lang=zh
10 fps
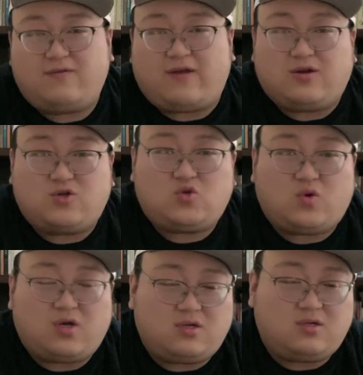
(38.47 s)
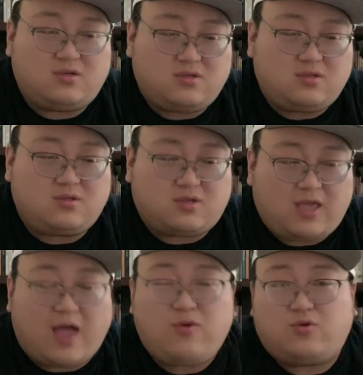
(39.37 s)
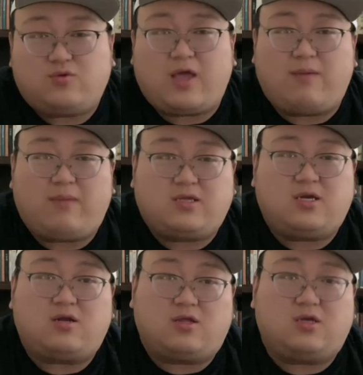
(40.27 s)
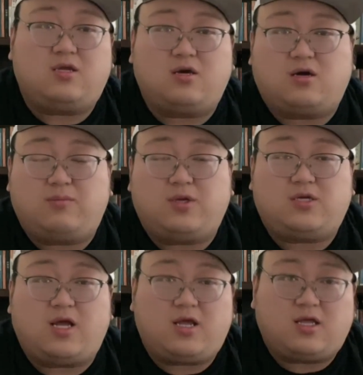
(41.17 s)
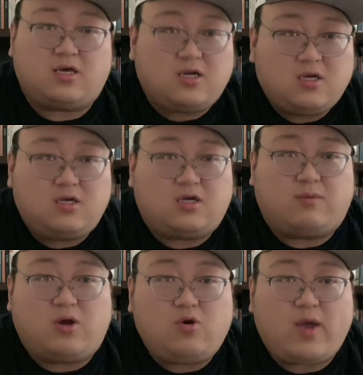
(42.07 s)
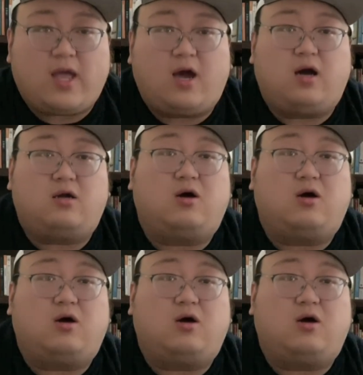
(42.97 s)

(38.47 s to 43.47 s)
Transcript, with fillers: 反正说的言语中间吧，牵扯到一些革命先烈的这个名讳啊。